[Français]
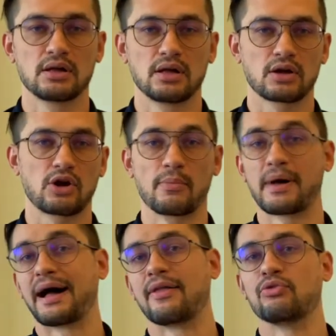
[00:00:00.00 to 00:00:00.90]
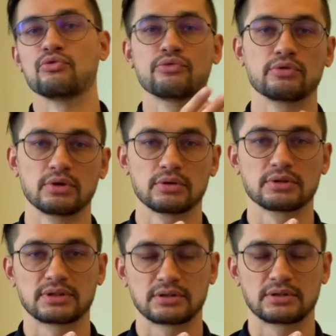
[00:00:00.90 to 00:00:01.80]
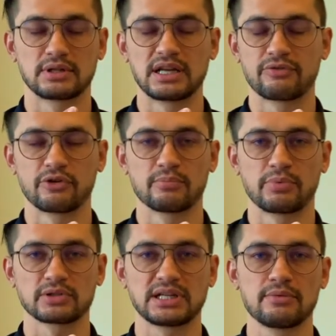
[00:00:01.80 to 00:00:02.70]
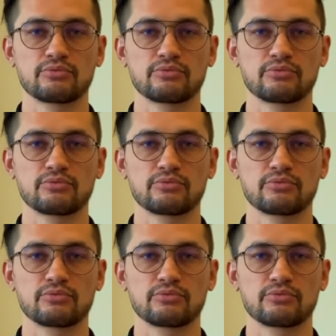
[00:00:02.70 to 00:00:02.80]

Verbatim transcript: comme un nouveau téléphone portable,